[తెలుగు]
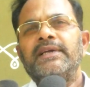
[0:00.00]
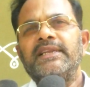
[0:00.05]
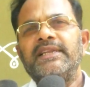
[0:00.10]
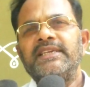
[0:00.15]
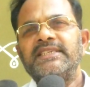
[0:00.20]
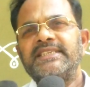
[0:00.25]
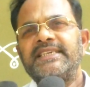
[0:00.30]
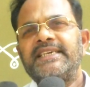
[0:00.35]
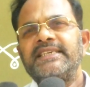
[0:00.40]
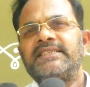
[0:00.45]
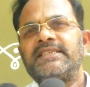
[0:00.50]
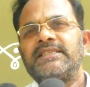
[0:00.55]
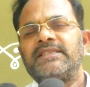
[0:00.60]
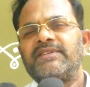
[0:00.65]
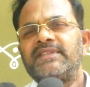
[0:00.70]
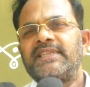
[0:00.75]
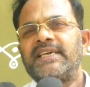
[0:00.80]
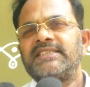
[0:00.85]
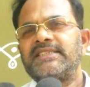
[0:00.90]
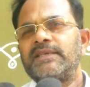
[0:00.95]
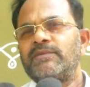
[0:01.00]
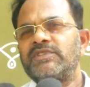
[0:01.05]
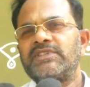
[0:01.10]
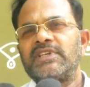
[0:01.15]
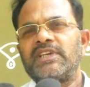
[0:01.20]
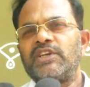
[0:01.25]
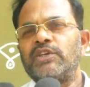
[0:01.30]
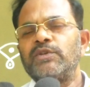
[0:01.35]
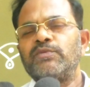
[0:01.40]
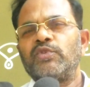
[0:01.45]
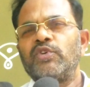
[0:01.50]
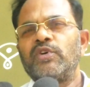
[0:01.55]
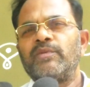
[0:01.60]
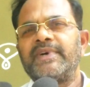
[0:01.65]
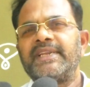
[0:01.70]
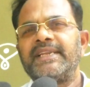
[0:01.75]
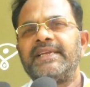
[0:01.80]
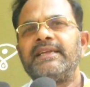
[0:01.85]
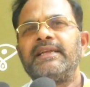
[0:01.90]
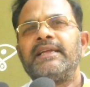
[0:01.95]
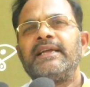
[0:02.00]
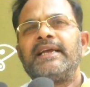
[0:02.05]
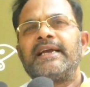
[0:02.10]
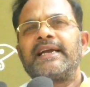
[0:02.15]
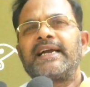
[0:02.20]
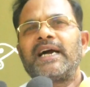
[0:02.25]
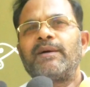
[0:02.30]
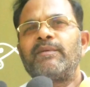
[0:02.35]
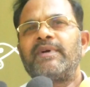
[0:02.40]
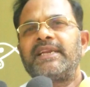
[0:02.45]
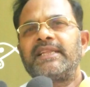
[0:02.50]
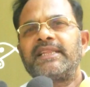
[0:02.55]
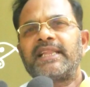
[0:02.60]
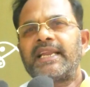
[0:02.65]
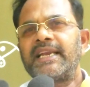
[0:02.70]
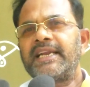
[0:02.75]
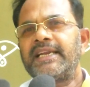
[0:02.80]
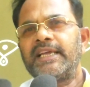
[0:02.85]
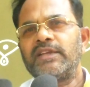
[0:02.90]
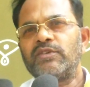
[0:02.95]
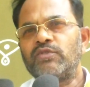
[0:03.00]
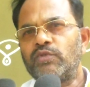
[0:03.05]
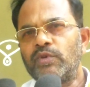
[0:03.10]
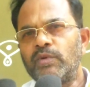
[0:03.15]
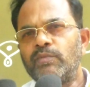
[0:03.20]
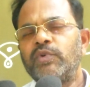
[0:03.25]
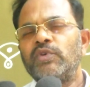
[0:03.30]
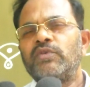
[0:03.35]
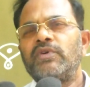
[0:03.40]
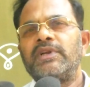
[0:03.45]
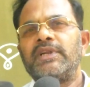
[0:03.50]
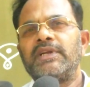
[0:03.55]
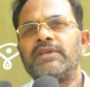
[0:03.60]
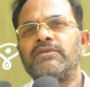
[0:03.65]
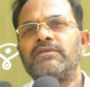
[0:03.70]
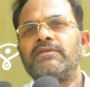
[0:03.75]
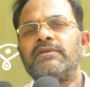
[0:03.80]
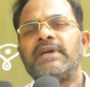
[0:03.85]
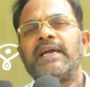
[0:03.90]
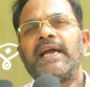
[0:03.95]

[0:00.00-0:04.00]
లీజుకి ఇచ్చిన విద్యాసంస్థలు నడుపుకోమని కాబట్టి దానికి నేను ఒప్పుకోలేదు